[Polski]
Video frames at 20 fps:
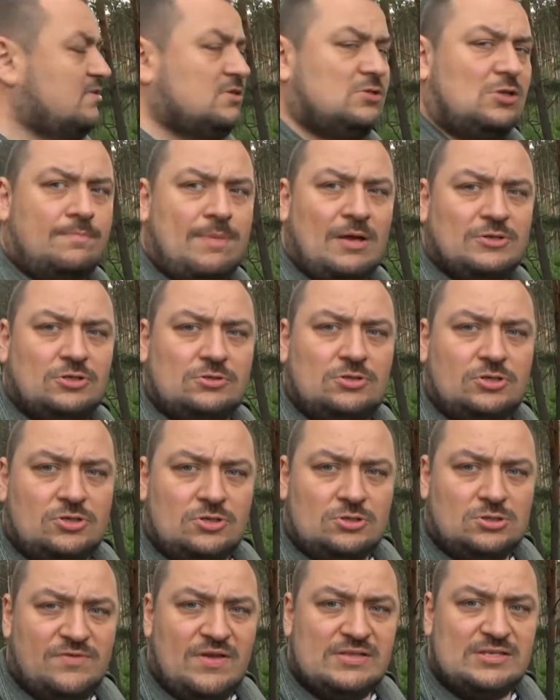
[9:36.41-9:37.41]
w listopadzie
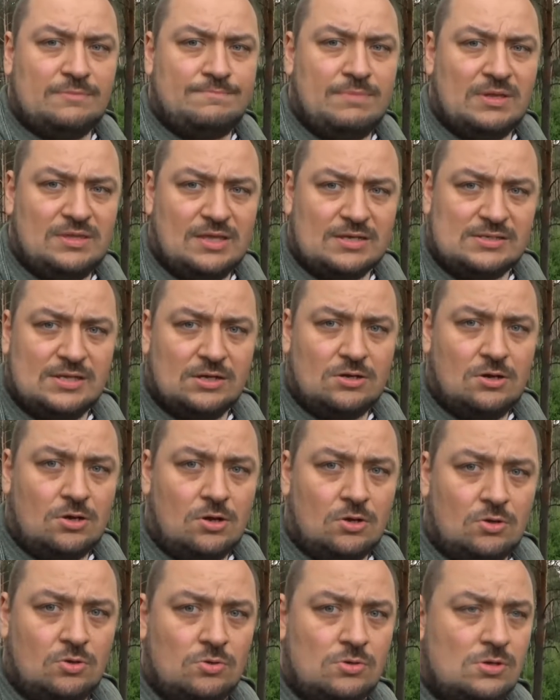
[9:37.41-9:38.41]
1915
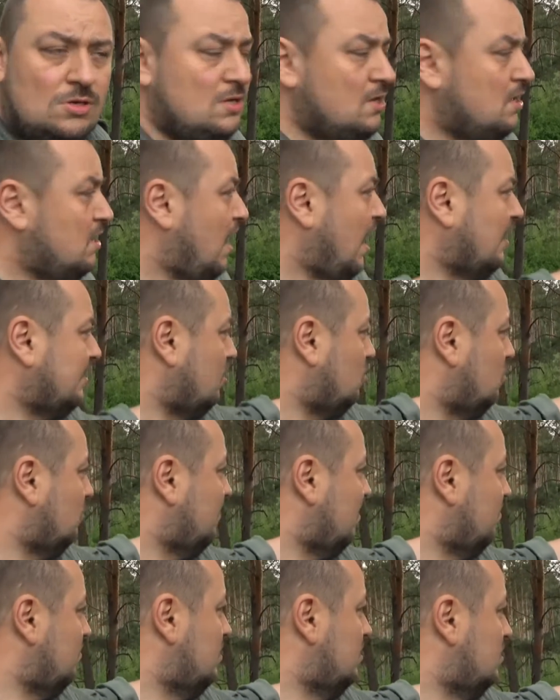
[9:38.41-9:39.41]
roku
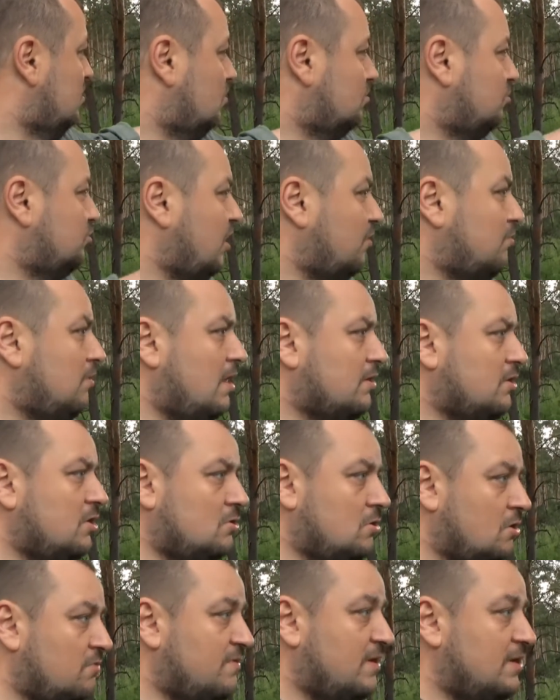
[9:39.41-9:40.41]
atakowały oddziały
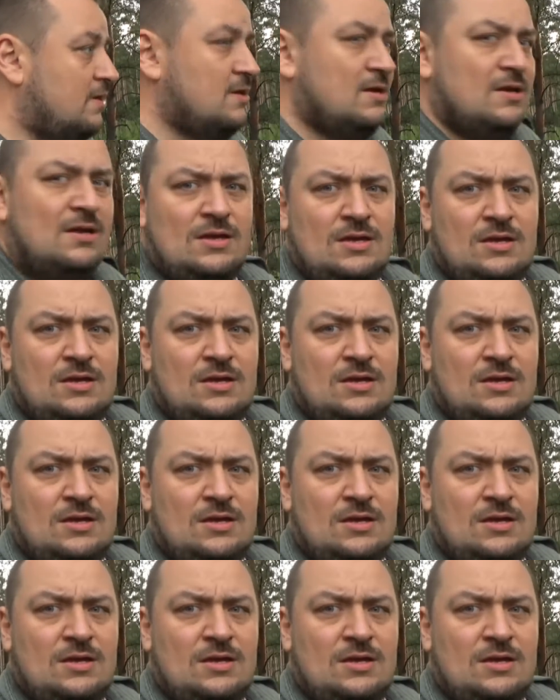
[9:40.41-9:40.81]
legionowe.